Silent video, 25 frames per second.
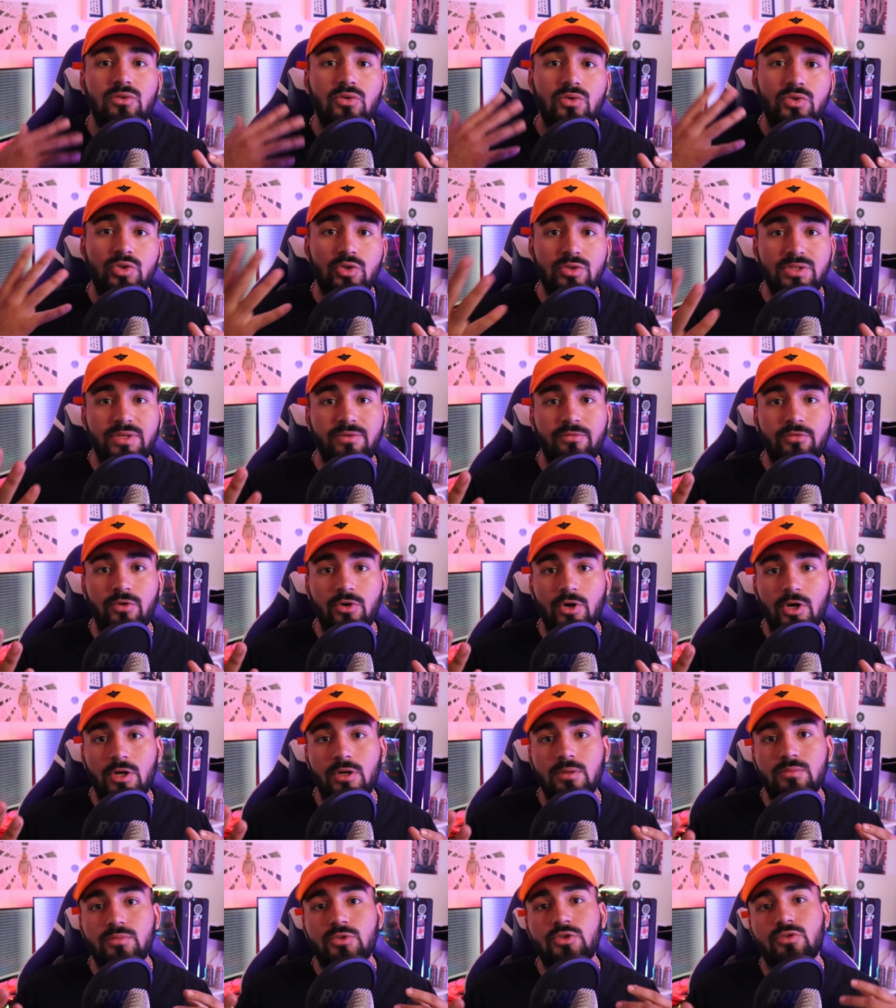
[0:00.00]
Et donc sur ces
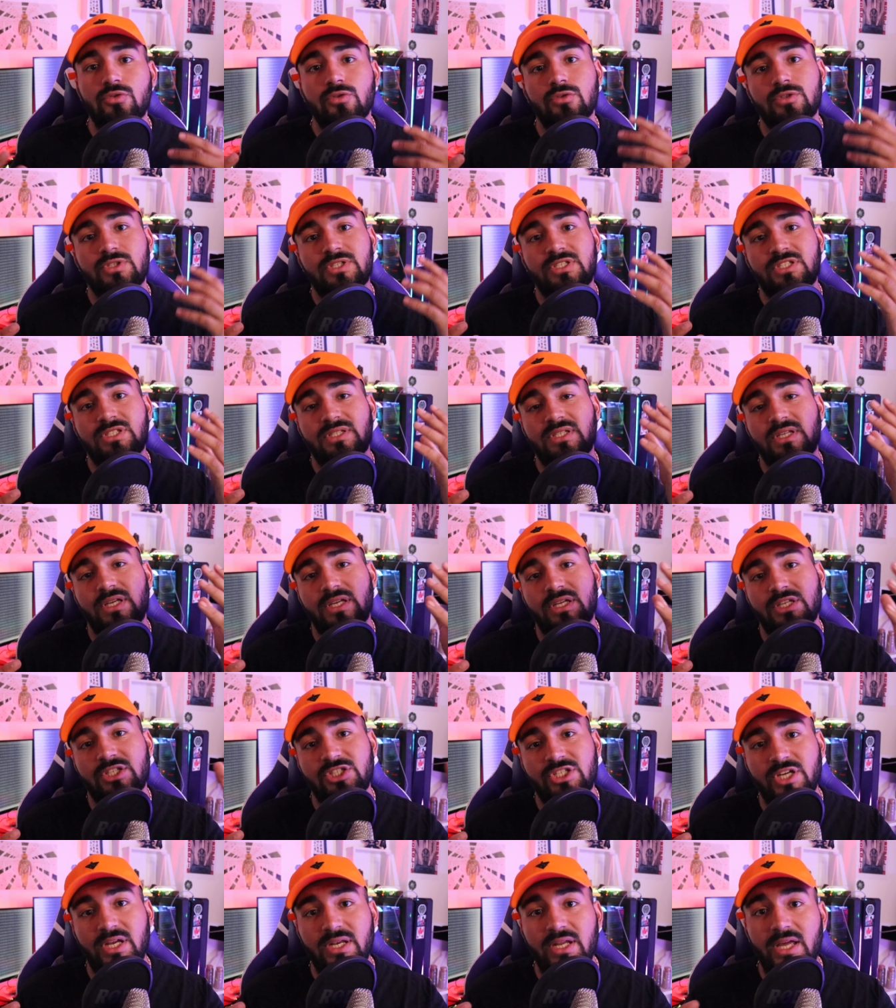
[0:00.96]
forums, sur ces
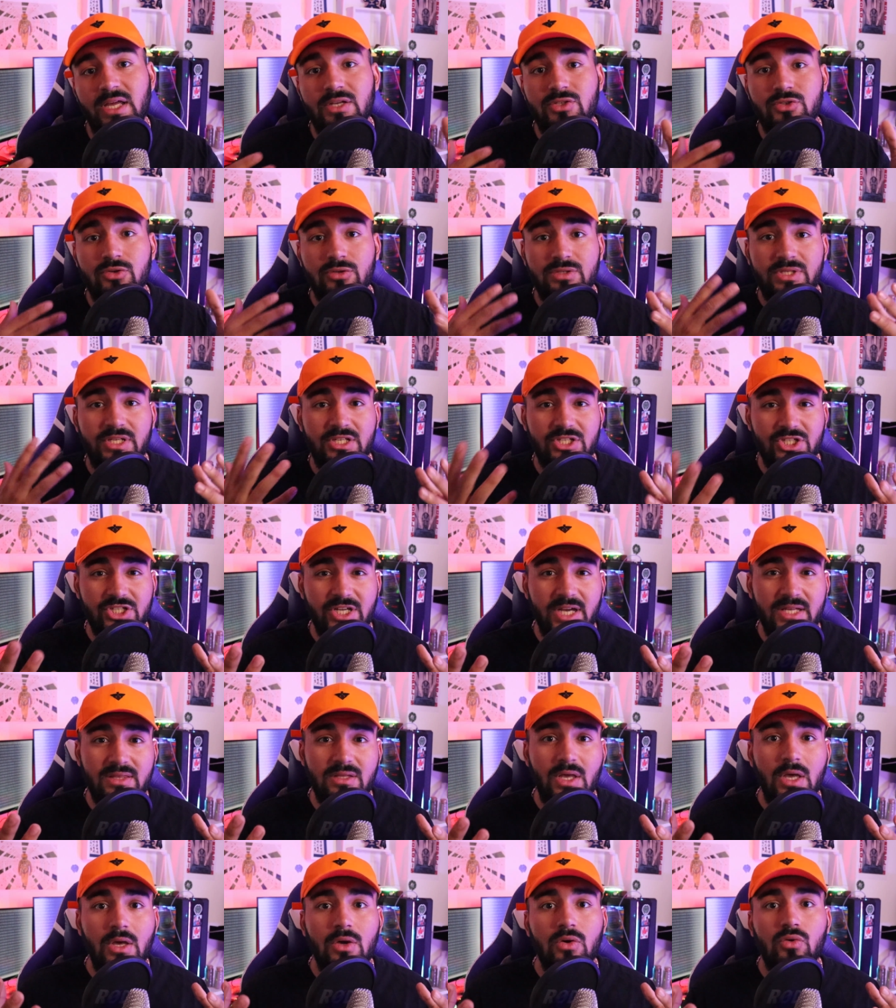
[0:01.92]
channels, sur ces
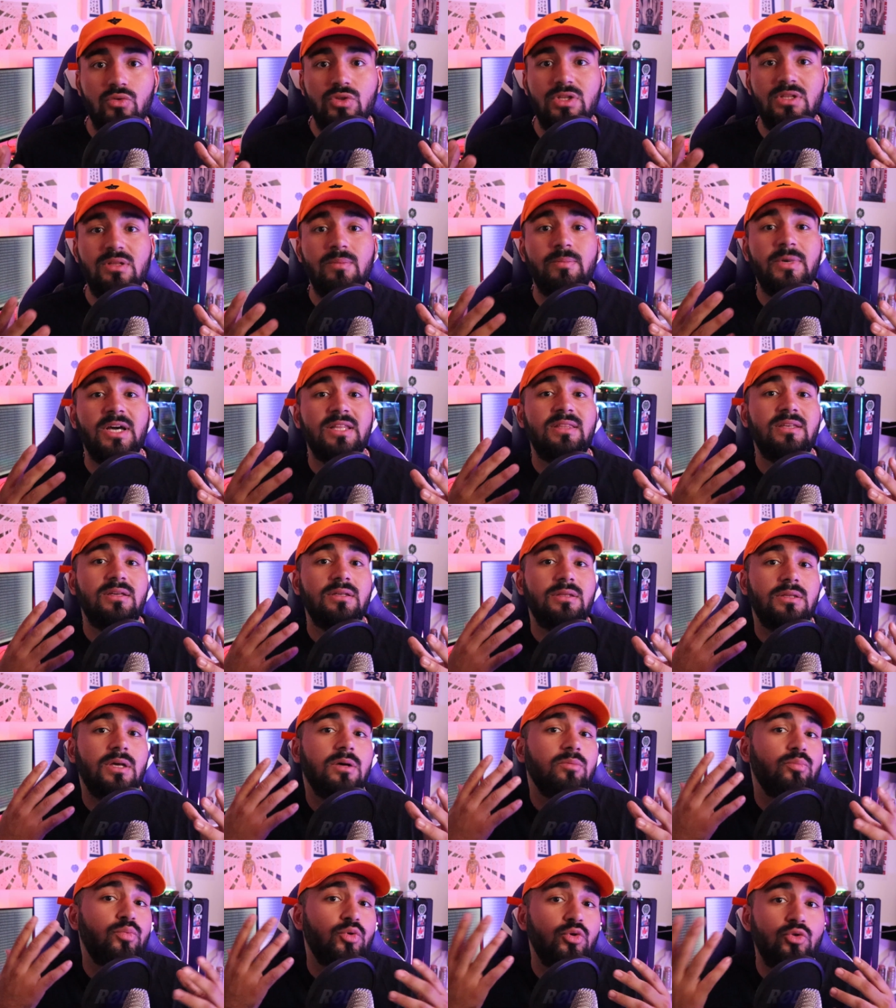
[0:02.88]
chats, on débattait
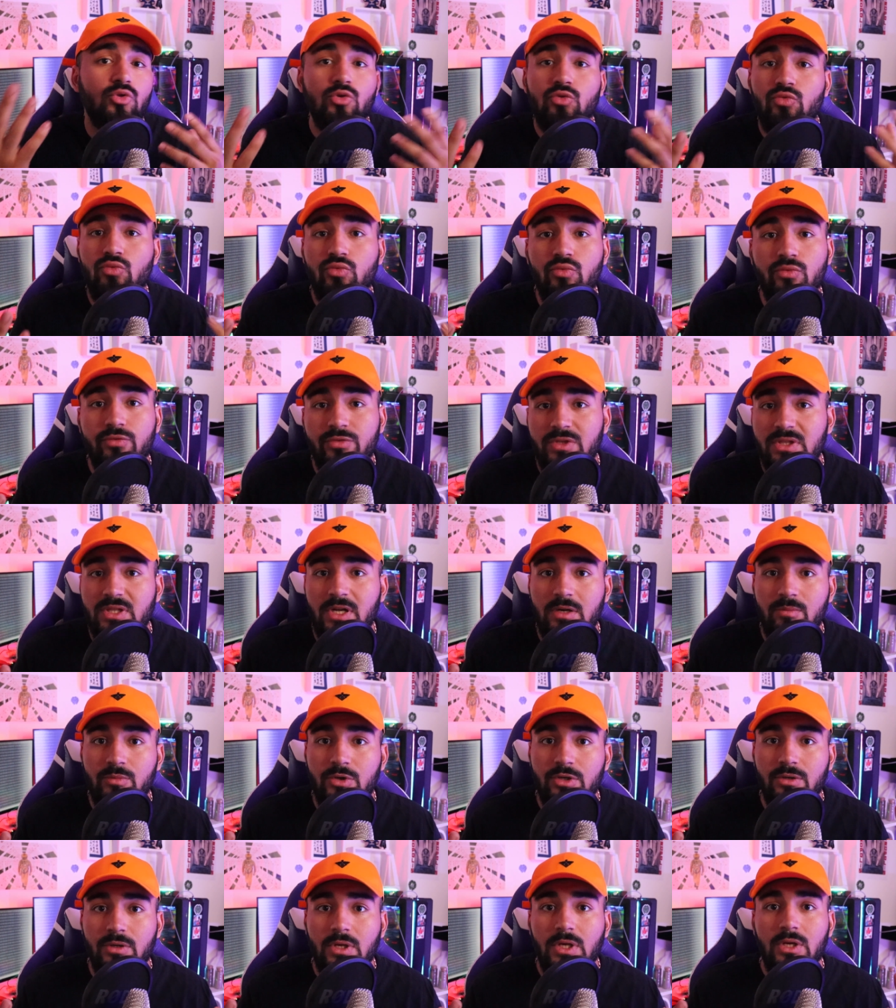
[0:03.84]
d'un peu de tout
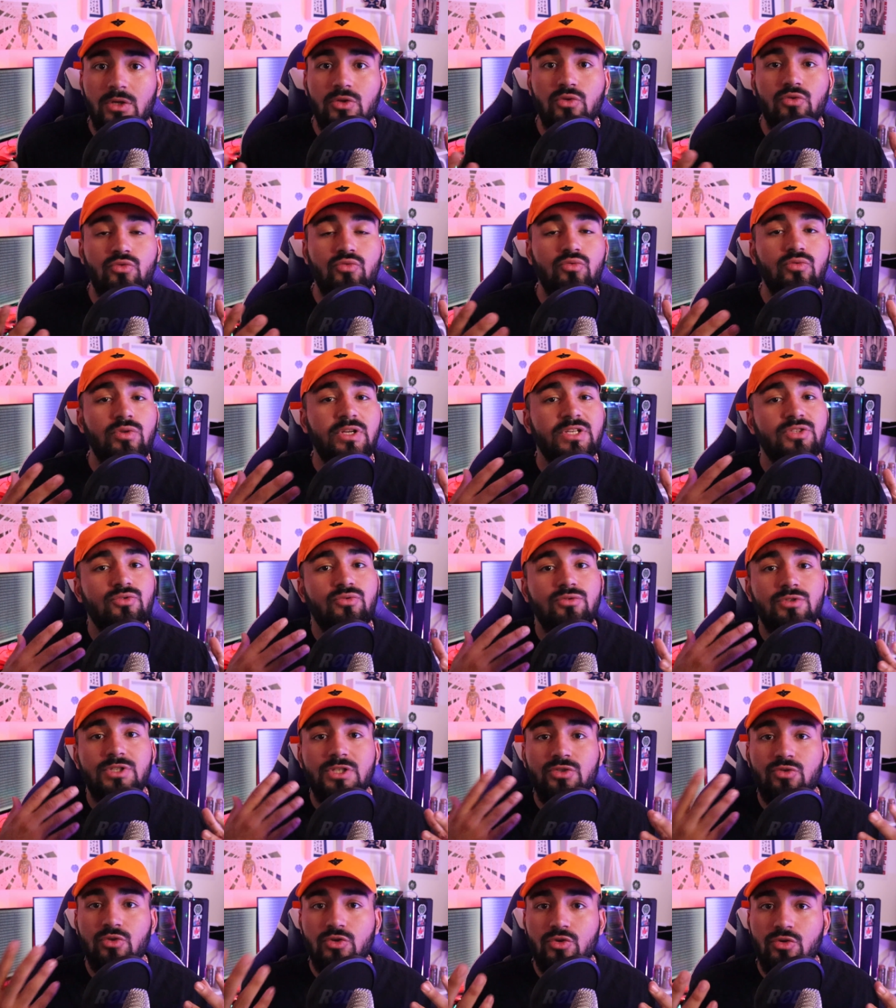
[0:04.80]
finalement, de tous les
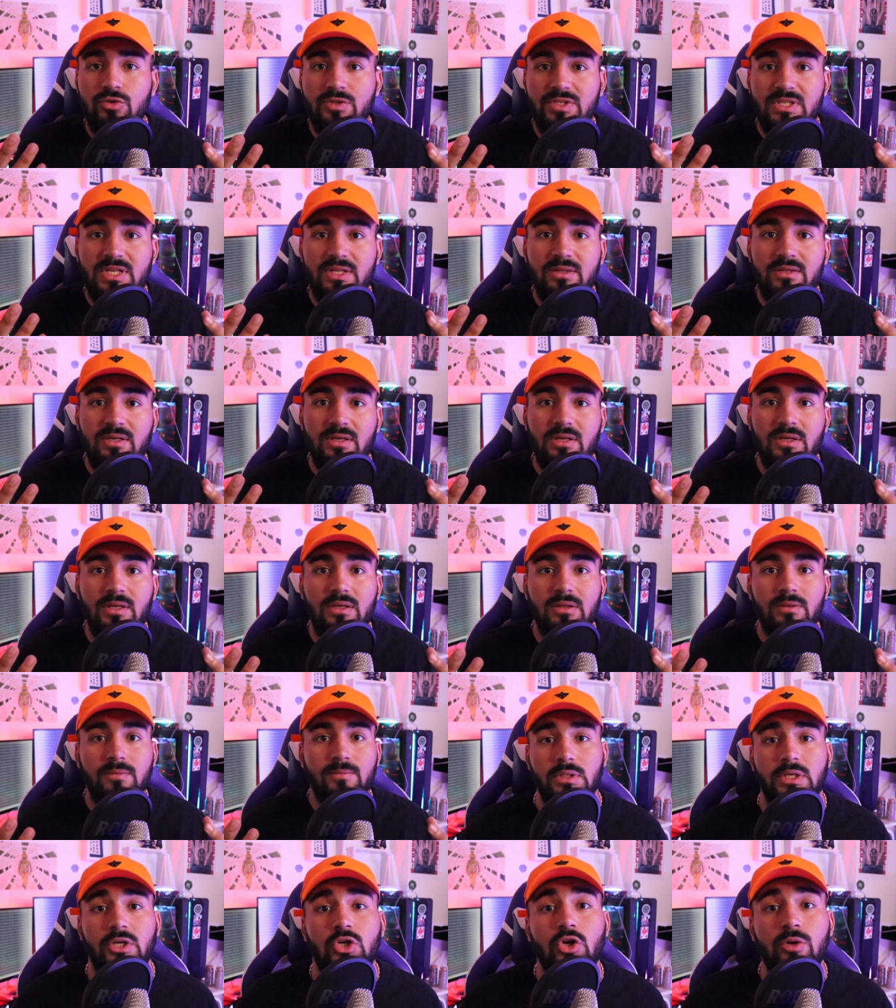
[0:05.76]
sujets de société
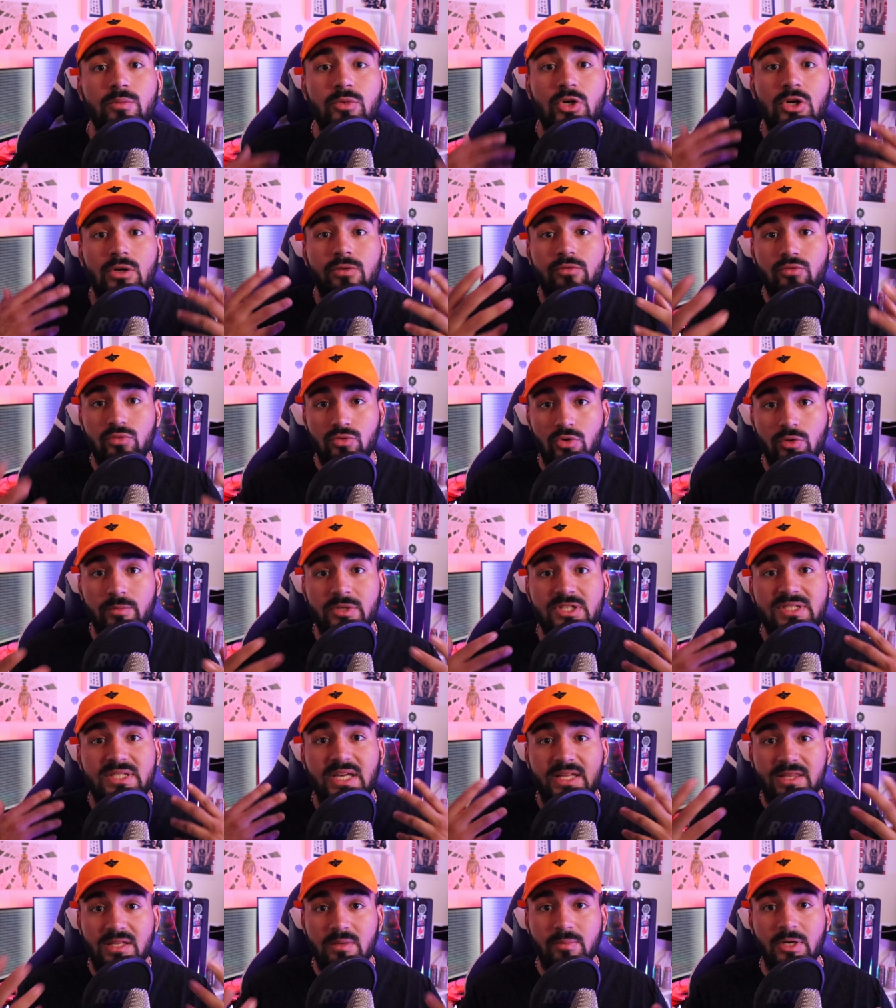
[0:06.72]
et comme quand vous
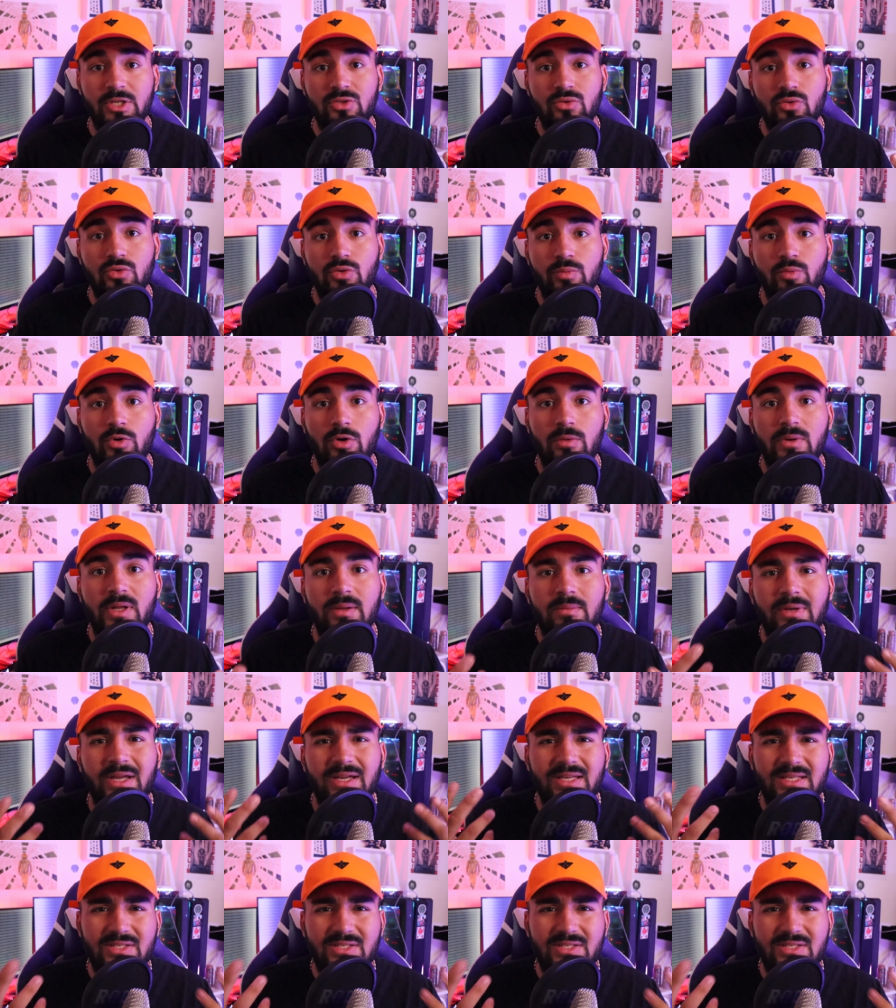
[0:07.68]
commencez à débattre de problèmes, la